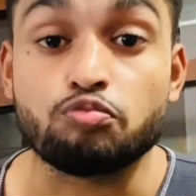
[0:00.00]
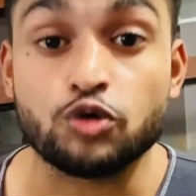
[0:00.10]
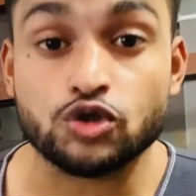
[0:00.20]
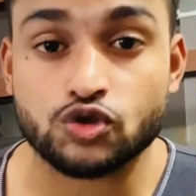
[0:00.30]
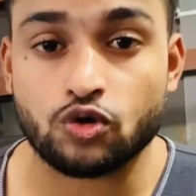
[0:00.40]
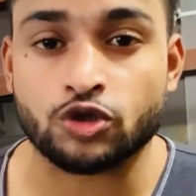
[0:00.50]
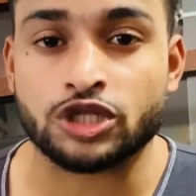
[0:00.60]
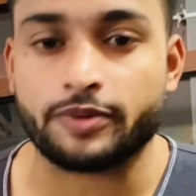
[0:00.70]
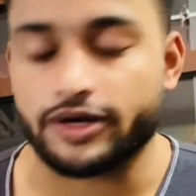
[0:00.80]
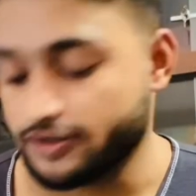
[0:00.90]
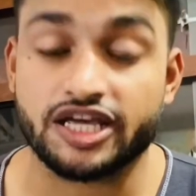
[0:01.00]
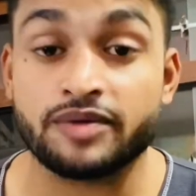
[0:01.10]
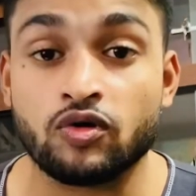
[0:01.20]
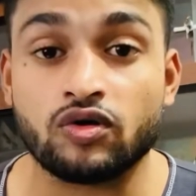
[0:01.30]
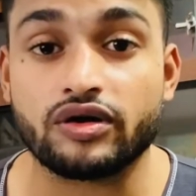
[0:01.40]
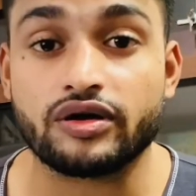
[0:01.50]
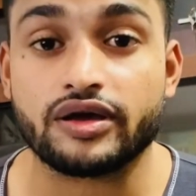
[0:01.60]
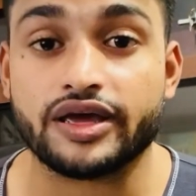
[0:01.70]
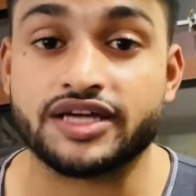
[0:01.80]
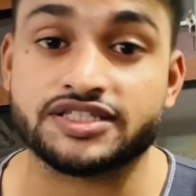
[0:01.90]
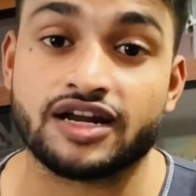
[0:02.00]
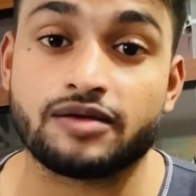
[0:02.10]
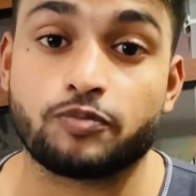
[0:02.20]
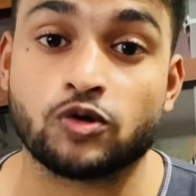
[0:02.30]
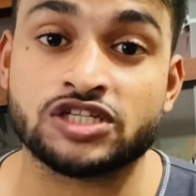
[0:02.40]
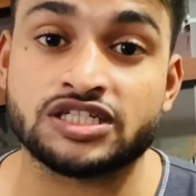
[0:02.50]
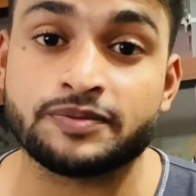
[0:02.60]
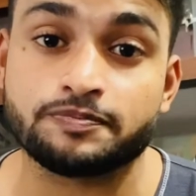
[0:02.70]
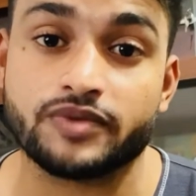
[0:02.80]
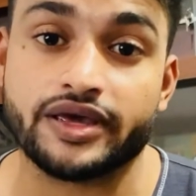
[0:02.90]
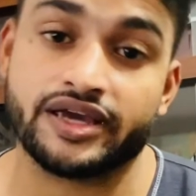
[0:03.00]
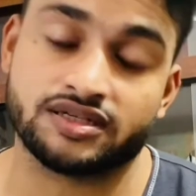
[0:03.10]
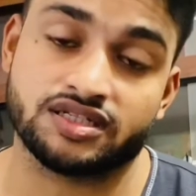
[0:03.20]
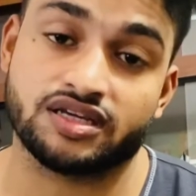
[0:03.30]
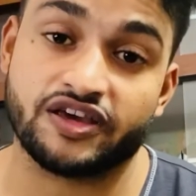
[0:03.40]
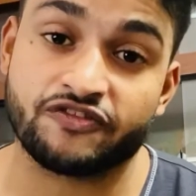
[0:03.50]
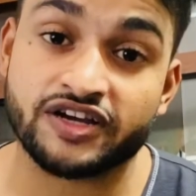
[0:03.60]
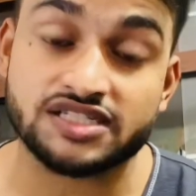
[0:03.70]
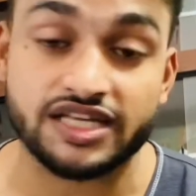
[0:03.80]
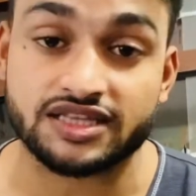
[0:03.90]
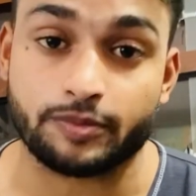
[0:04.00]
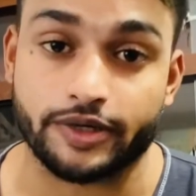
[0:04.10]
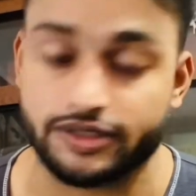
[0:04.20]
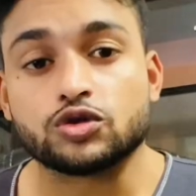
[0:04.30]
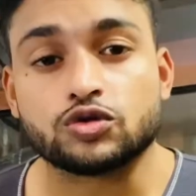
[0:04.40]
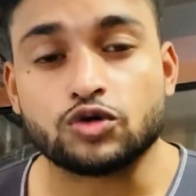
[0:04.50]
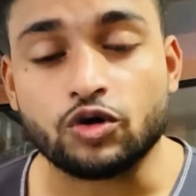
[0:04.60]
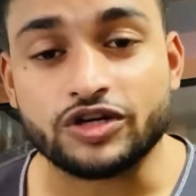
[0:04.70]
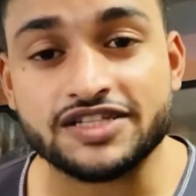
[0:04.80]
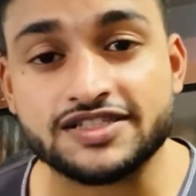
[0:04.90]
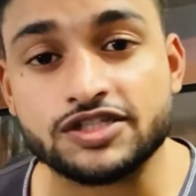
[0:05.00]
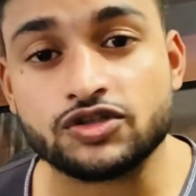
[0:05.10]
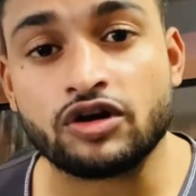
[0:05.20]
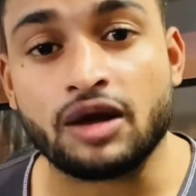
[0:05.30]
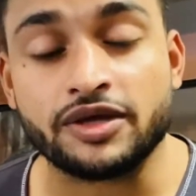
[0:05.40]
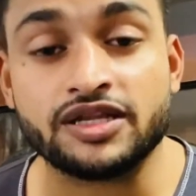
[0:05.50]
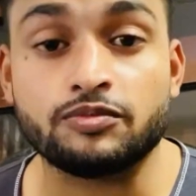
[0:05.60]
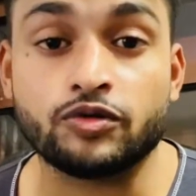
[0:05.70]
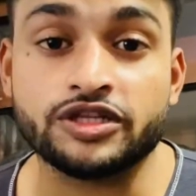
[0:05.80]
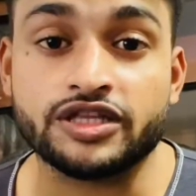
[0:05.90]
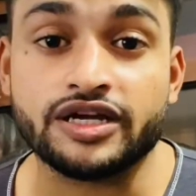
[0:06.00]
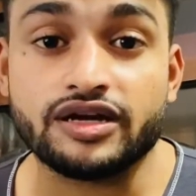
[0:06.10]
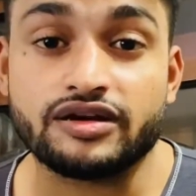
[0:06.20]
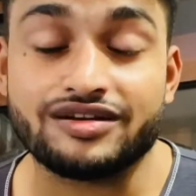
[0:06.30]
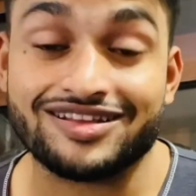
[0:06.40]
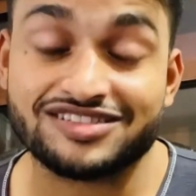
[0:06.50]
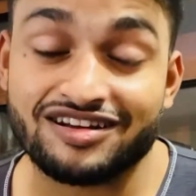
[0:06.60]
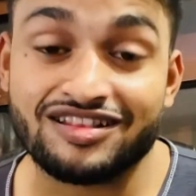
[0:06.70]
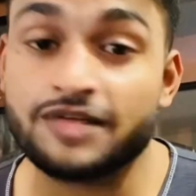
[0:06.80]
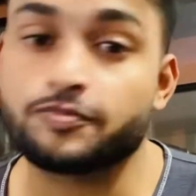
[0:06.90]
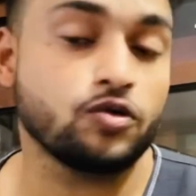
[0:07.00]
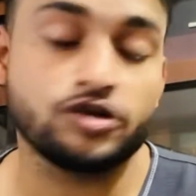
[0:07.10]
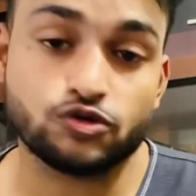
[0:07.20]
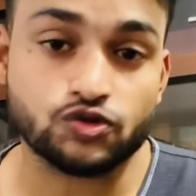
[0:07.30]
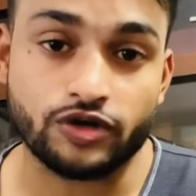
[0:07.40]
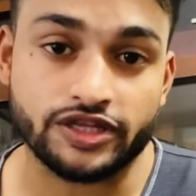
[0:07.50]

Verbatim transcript: বুস্ট করতে পারে এবং এটা পজিটিভ একটি এফেক্ট দেখতে পারে তো টেস্টোস্টেরন আমাদের বডিতে ন্যাচারালি প্রডিউস করে